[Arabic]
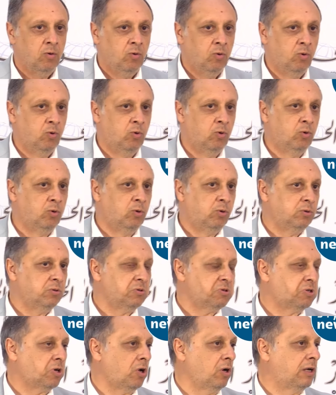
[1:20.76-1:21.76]

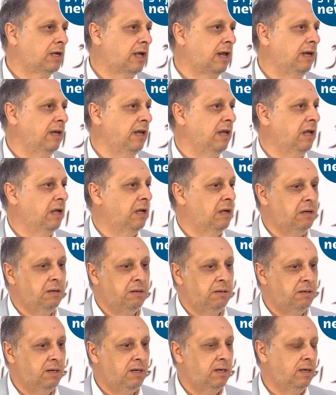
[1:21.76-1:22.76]
وشغلك اللي
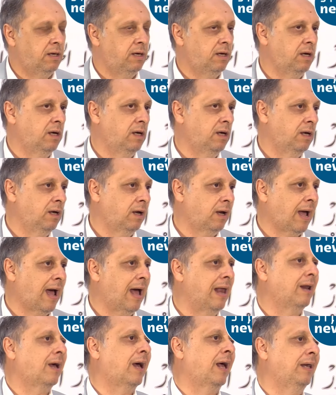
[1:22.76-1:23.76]
آه،
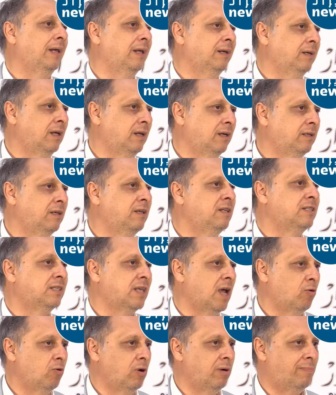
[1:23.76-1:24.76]
قال خلينا
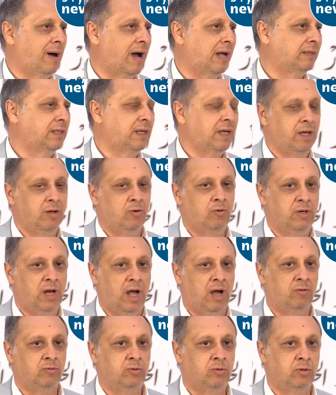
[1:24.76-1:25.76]
ننساو الماضي
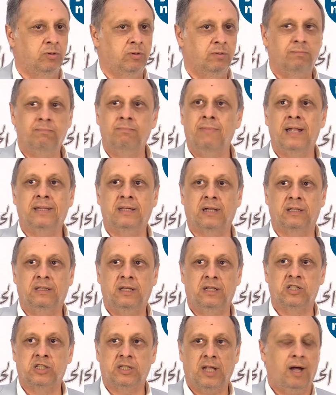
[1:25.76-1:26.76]
ونعاودو ما
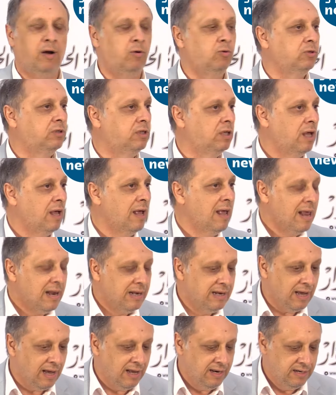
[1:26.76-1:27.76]
تقدرش تعاود
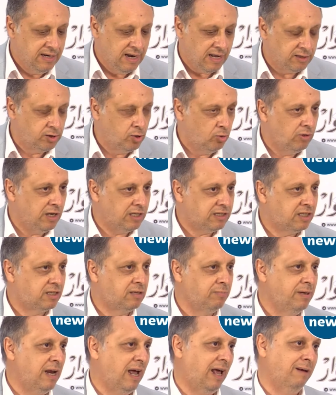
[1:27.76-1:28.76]
لان الدوله
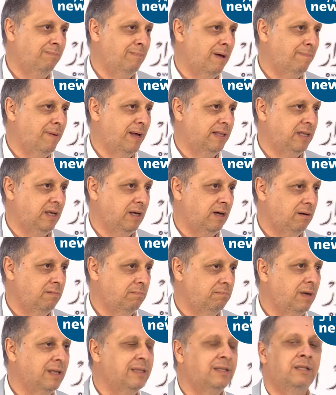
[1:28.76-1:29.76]
تتبنى على المبادئ
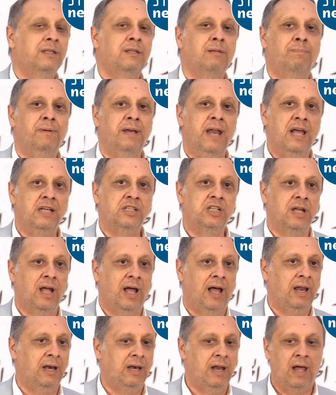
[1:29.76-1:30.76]
ما تتبناش
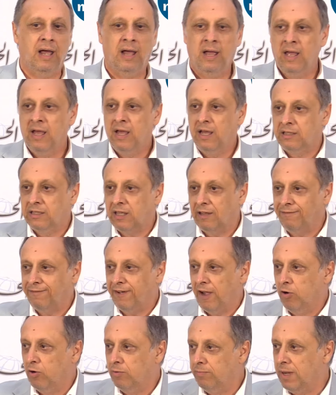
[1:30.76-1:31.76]
على
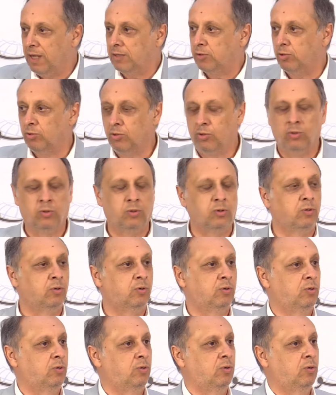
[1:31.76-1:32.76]
التفاهمات
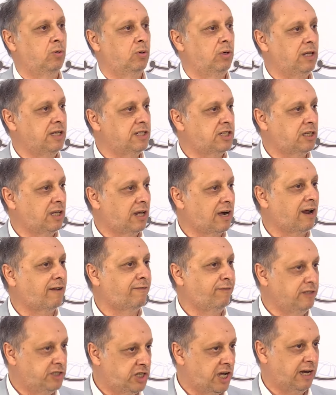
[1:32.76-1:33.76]
والاشتراك
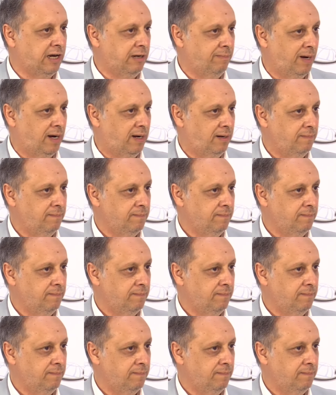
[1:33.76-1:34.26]
في الجريمه